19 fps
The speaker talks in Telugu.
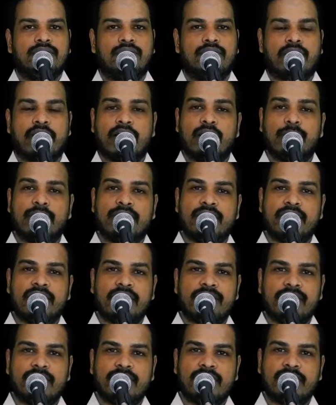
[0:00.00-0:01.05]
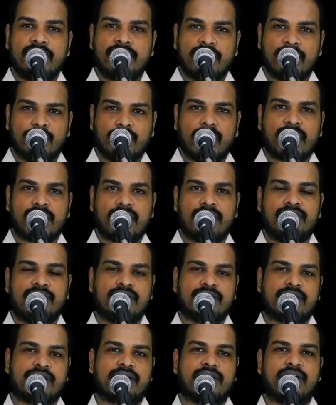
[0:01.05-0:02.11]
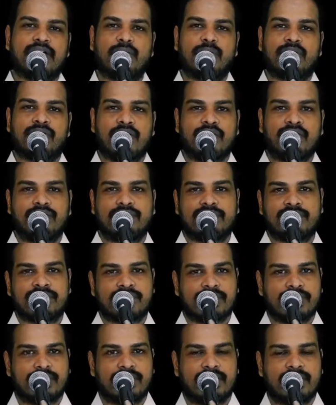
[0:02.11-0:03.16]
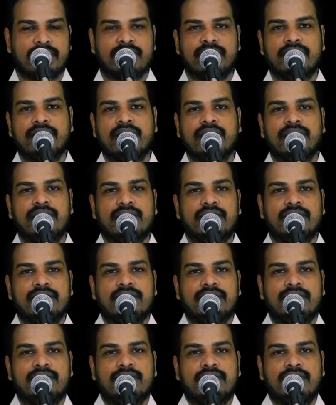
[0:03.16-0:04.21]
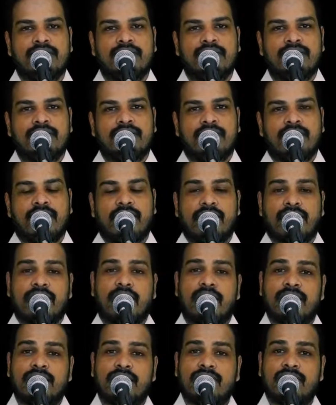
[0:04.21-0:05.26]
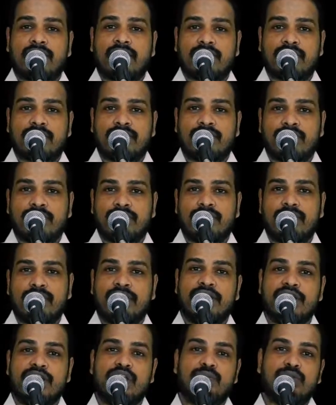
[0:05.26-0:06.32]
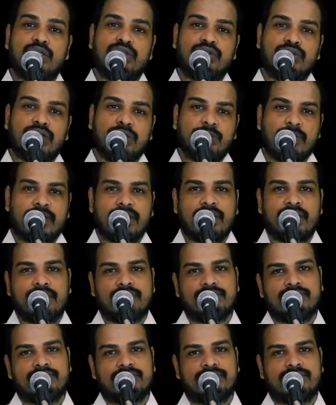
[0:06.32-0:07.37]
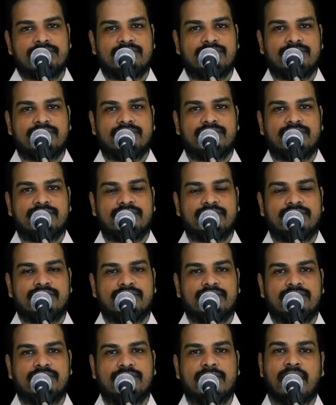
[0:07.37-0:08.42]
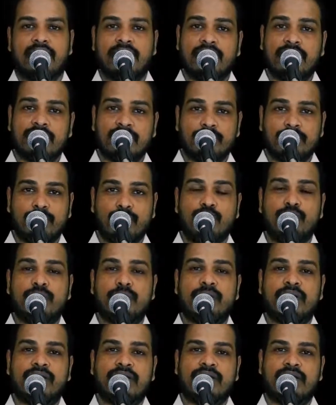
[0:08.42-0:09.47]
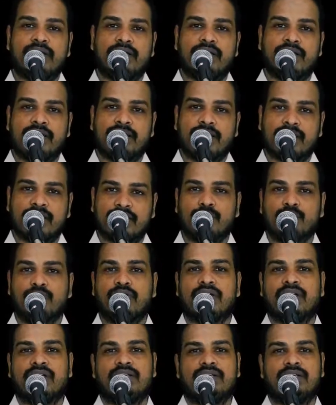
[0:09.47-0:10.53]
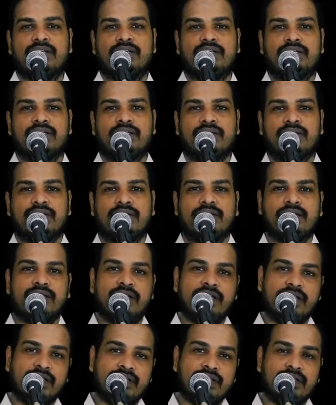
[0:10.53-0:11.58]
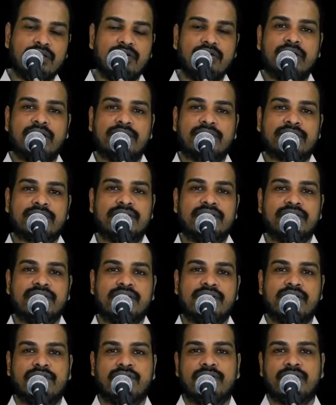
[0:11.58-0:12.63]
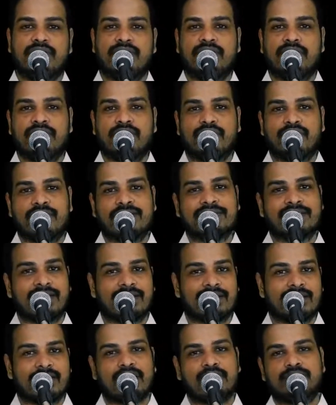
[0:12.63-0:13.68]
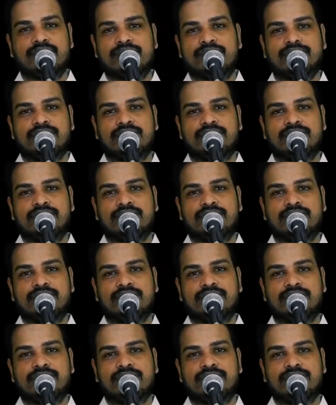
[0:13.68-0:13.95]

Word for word: వ్రాయబడినటువంటి ఈ మాటలను చక్కగా మనం ఆలోచన చేయగలిగితే యథార్థవర్తనుడకు నీతిమంతుని పిల్లలు అంటే ఈ భూమి మీద యథార్థముగా నీతిలో నివసించినటువంటి వారి యొక్క సంతానం